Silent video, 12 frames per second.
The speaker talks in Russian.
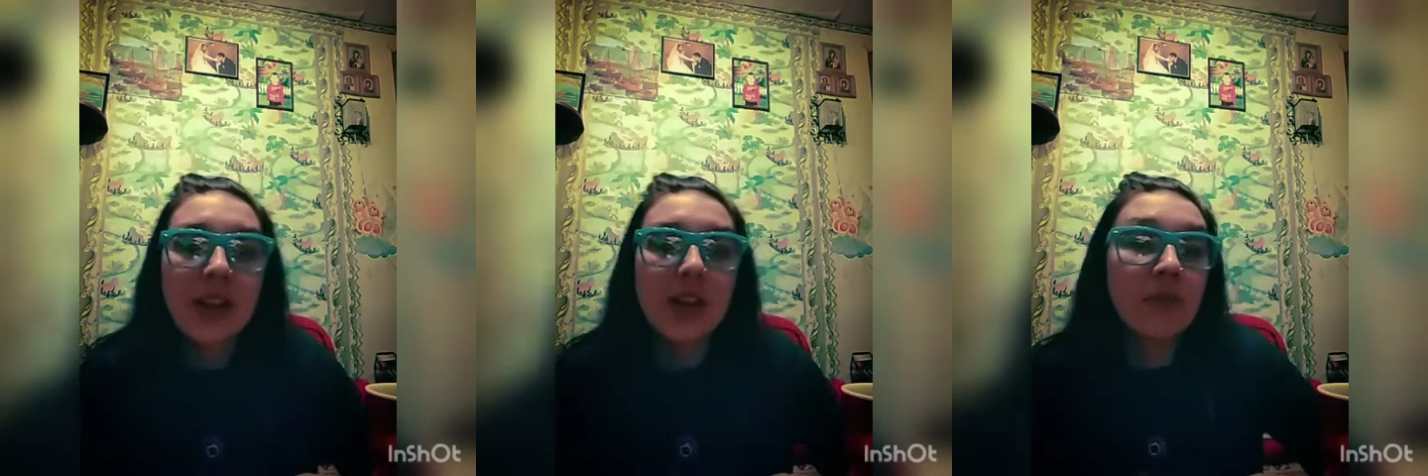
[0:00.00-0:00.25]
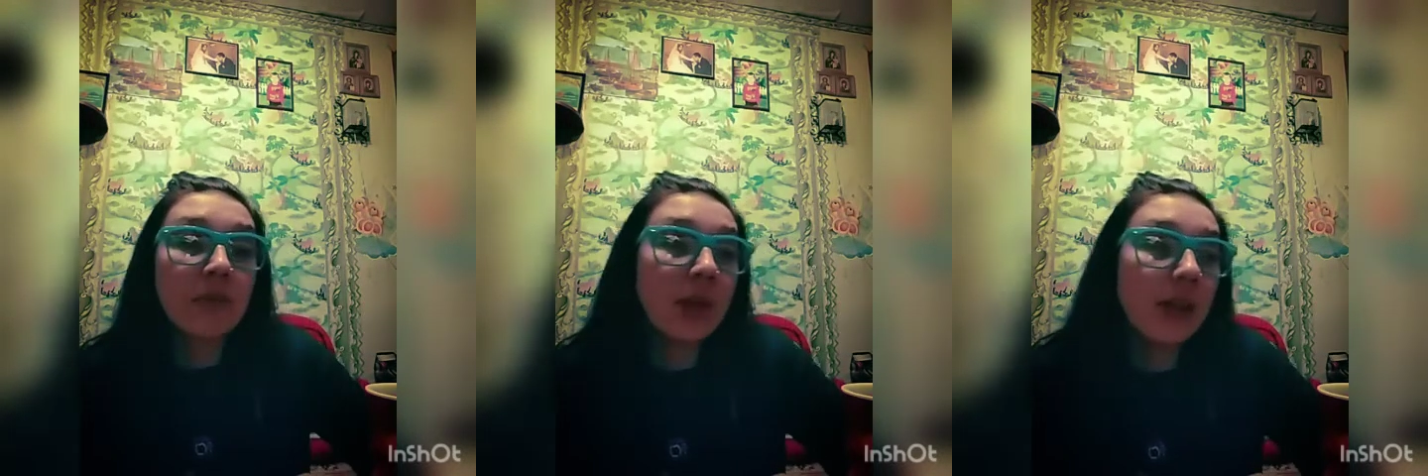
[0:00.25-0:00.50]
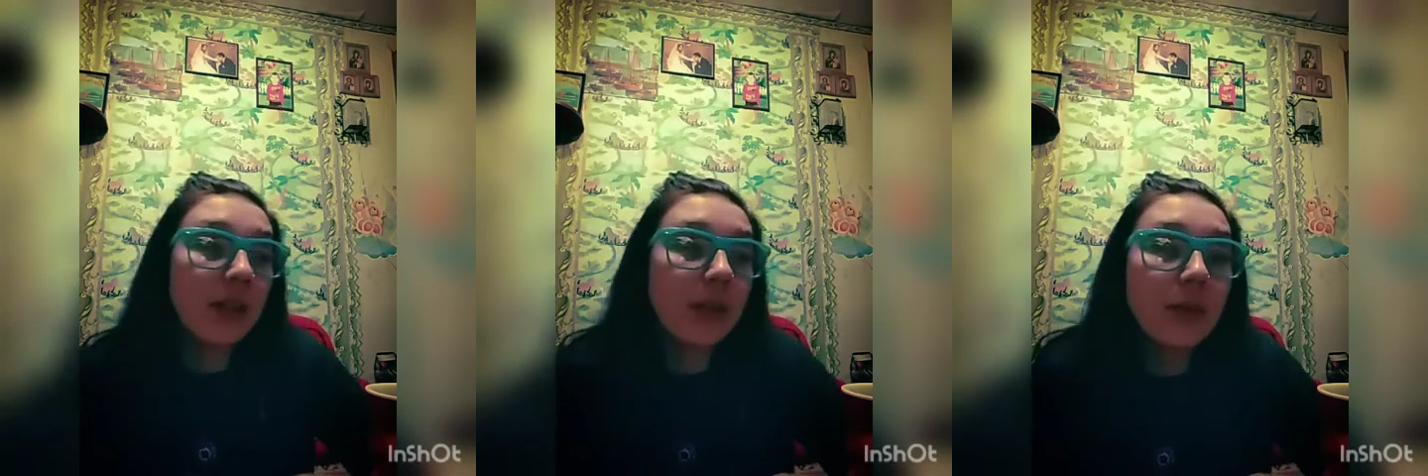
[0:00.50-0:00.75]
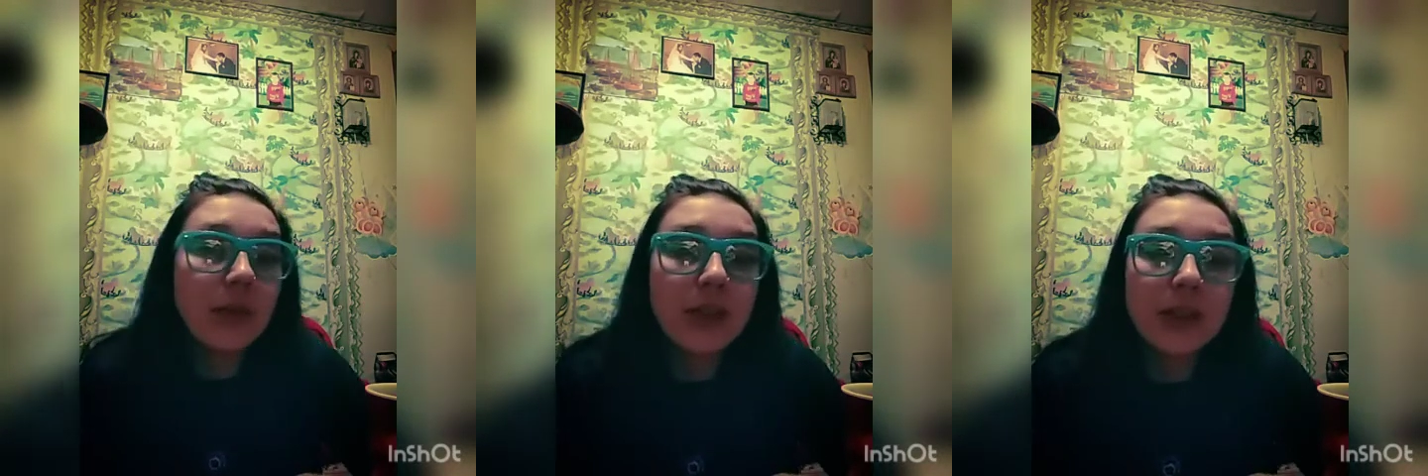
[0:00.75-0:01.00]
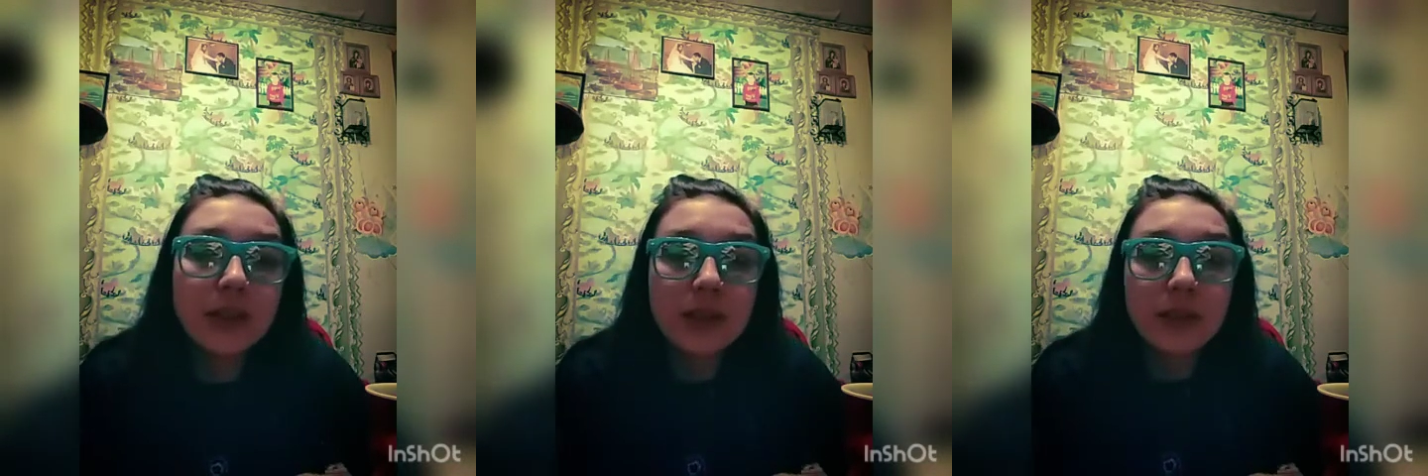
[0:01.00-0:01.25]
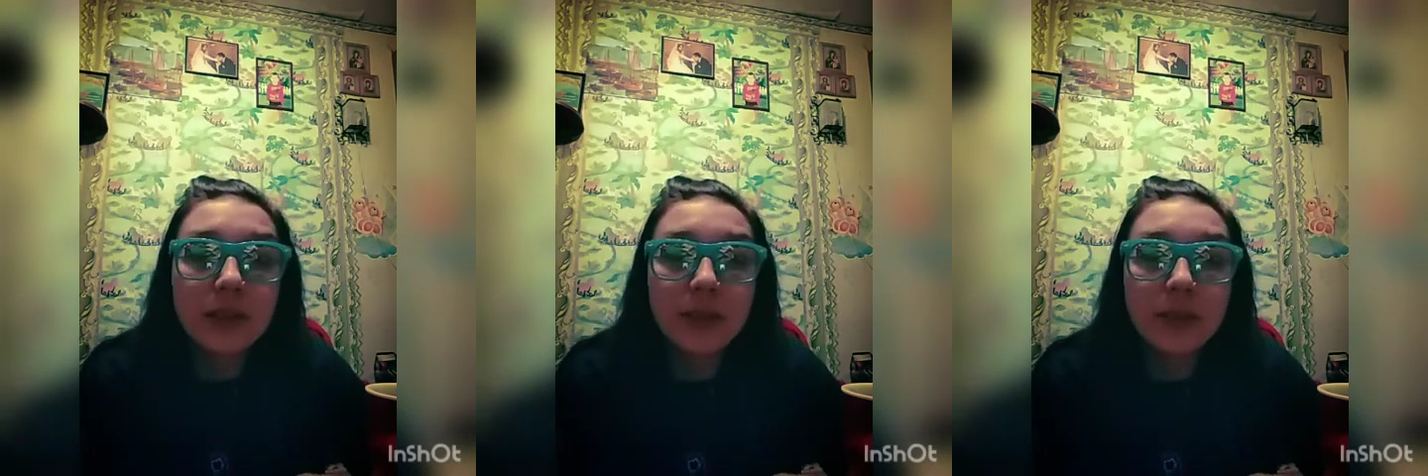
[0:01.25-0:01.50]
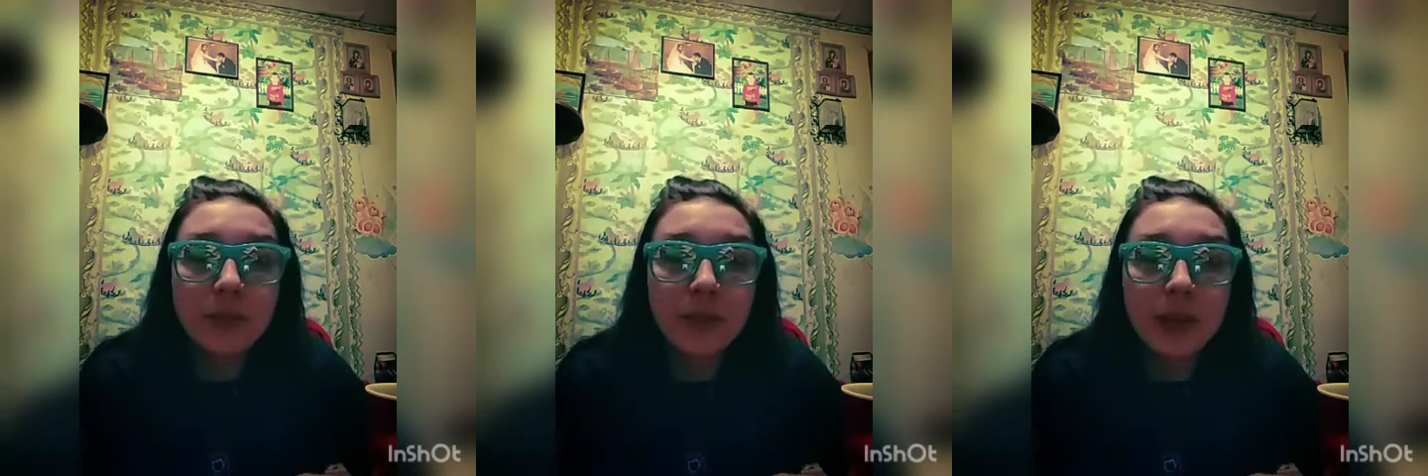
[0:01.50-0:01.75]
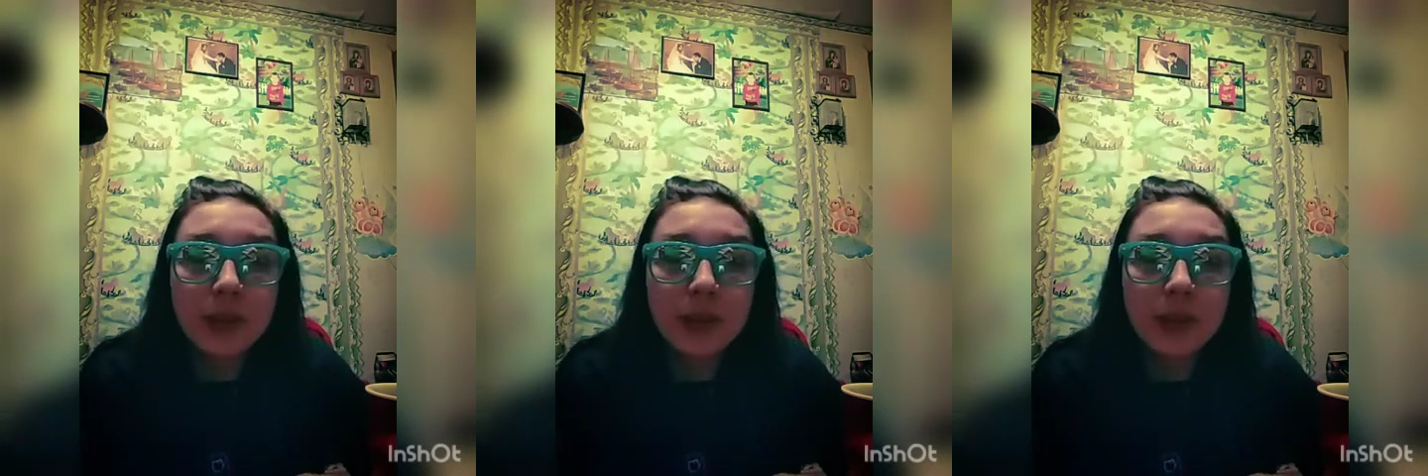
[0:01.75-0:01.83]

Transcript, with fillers: Могла-могла с ними попеть.